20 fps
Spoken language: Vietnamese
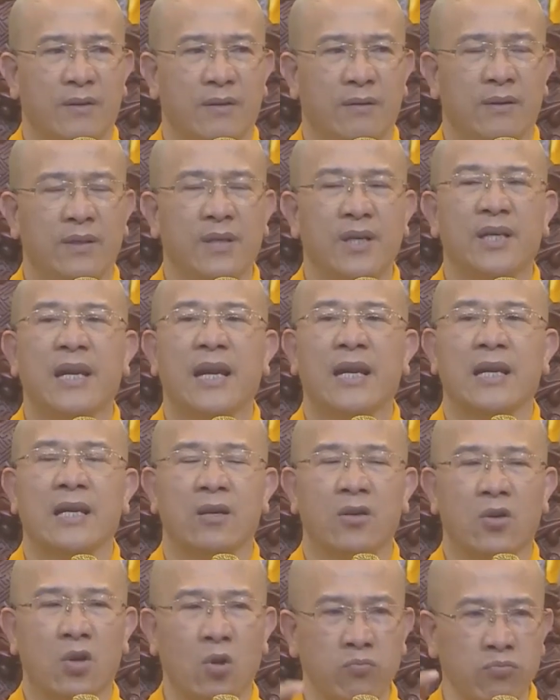người này
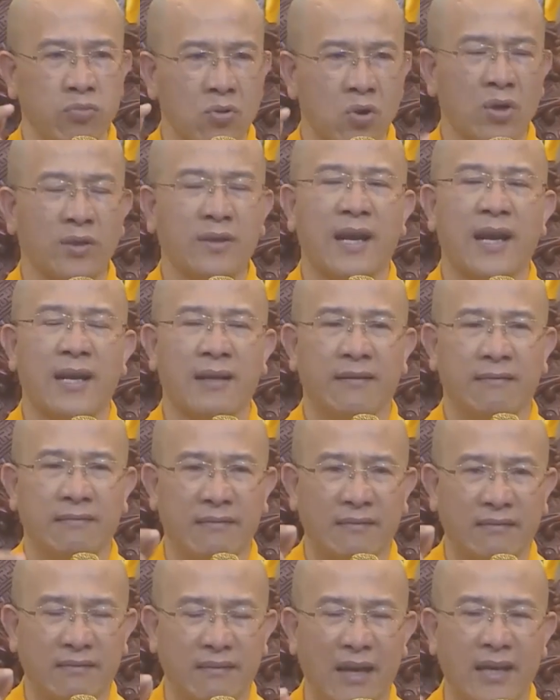cũng có thể
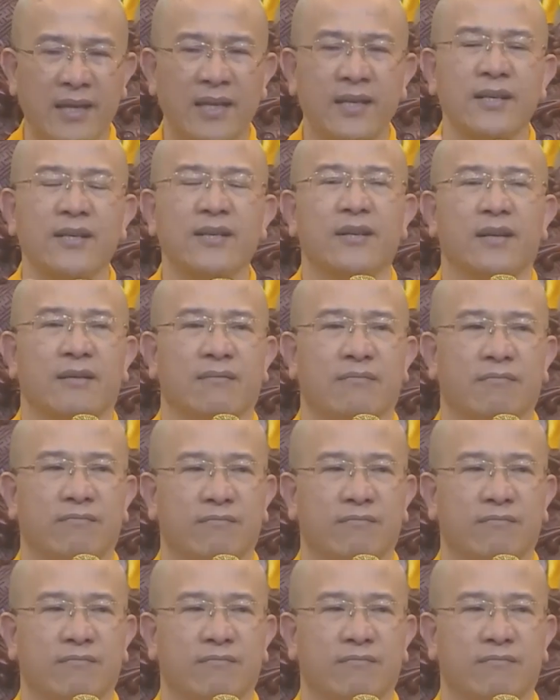thấy được